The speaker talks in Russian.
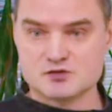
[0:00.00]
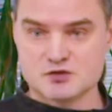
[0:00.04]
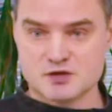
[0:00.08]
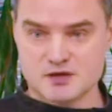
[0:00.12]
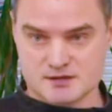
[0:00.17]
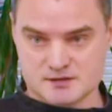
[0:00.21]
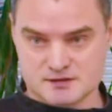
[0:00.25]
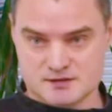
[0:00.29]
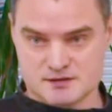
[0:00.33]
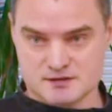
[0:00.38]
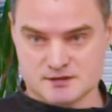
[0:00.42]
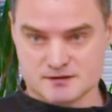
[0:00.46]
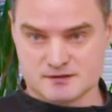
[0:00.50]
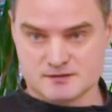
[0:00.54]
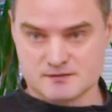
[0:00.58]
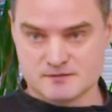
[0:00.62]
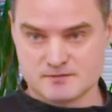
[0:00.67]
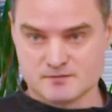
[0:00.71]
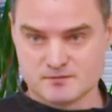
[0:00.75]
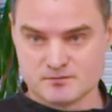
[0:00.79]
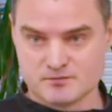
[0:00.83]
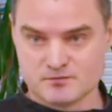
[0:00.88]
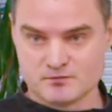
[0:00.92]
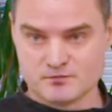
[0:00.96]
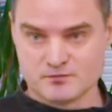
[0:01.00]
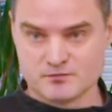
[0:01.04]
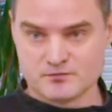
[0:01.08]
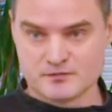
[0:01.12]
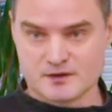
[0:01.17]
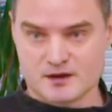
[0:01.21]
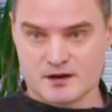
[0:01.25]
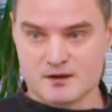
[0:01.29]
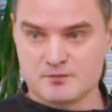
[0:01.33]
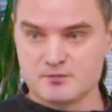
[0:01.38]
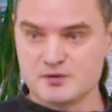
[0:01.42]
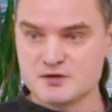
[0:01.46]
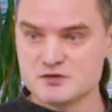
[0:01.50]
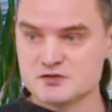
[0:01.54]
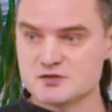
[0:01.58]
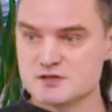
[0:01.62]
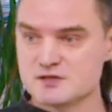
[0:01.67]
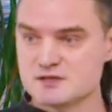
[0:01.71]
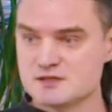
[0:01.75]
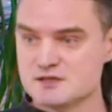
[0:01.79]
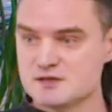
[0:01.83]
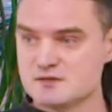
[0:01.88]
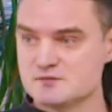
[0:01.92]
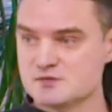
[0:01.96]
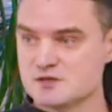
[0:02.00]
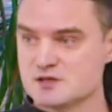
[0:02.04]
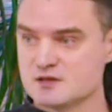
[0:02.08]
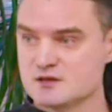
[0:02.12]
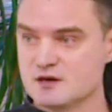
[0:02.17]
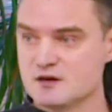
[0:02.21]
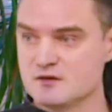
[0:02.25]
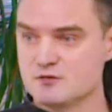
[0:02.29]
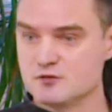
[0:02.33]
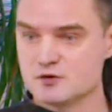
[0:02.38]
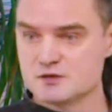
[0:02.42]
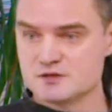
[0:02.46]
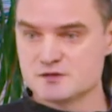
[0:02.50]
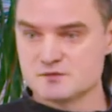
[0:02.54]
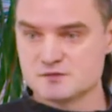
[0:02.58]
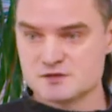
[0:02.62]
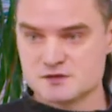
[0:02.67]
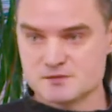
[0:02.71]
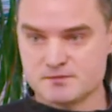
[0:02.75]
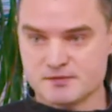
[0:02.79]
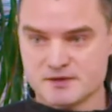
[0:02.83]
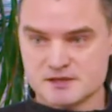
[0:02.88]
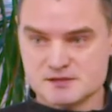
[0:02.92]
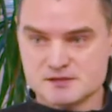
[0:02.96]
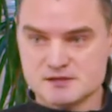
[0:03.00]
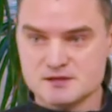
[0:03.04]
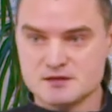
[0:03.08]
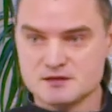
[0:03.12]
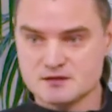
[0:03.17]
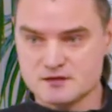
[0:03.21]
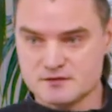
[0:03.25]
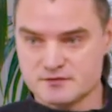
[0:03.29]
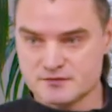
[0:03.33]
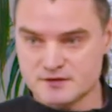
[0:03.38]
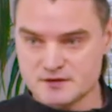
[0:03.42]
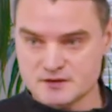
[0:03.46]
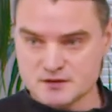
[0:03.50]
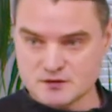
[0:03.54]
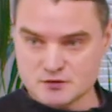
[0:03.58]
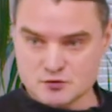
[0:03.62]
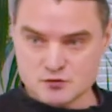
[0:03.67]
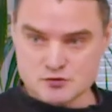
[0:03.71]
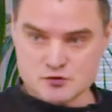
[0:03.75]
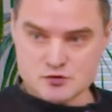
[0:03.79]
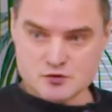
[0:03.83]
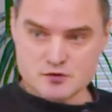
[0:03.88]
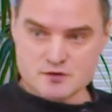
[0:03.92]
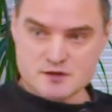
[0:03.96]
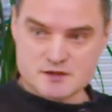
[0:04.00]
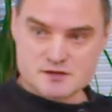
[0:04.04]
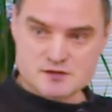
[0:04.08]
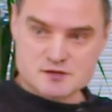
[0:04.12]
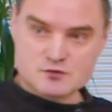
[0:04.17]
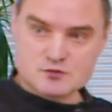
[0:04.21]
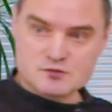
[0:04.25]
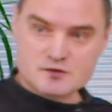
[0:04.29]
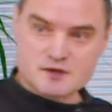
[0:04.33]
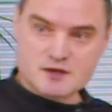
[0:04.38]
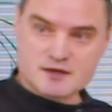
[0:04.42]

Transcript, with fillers: части. Обычно 70 или 80 процентов – это то, что казино